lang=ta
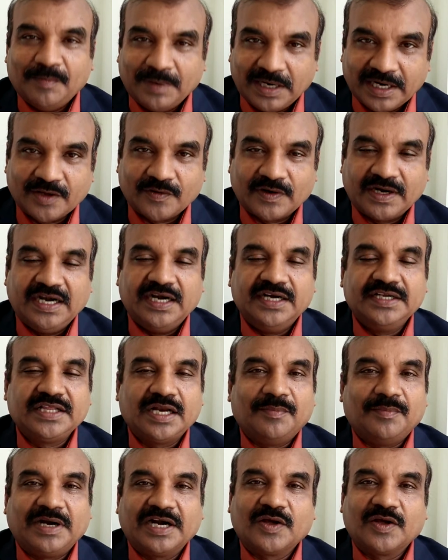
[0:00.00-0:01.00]
மாணவர்கள்
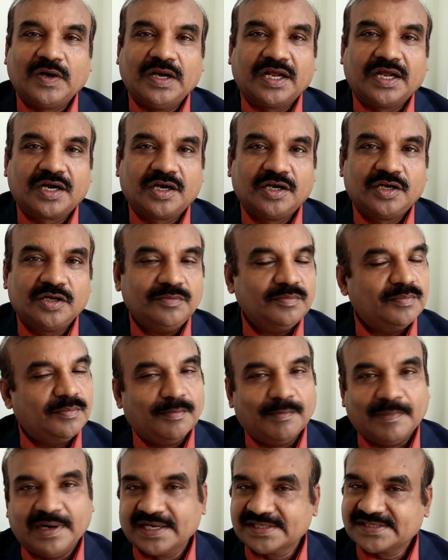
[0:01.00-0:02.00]
எழுதுகிற மாணவர்களாக இருக்கட்டும்
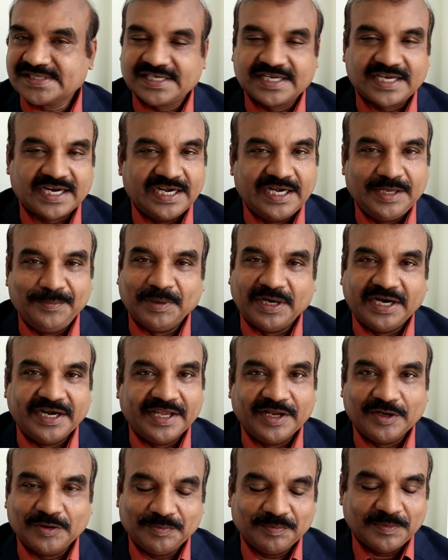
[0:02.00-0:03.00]
மாஸ்க் கண்டிப்பாக
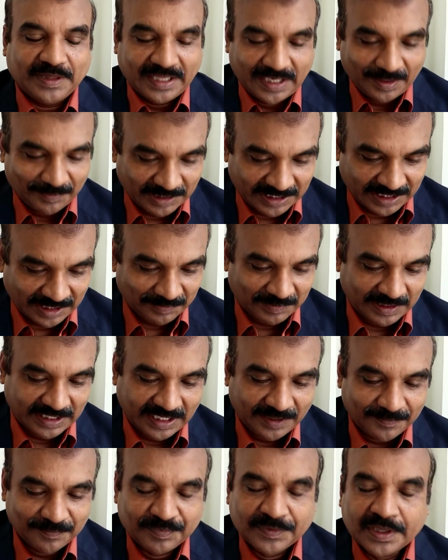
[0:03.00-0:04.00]
அணியணும் அதில்
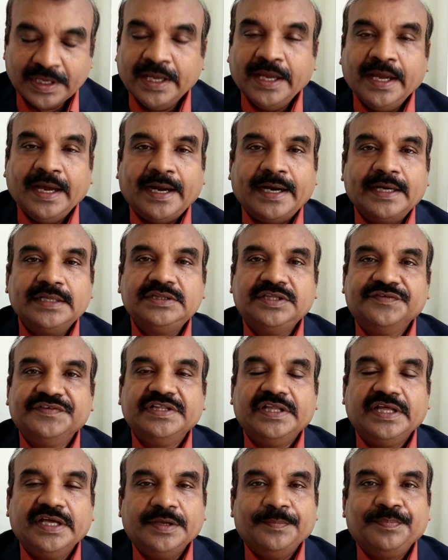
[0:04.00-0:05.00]
மாற்றமில்லை அடுத்து
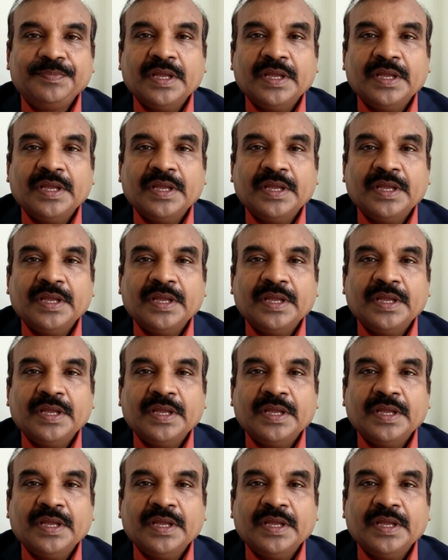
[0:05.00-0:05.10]
வந்து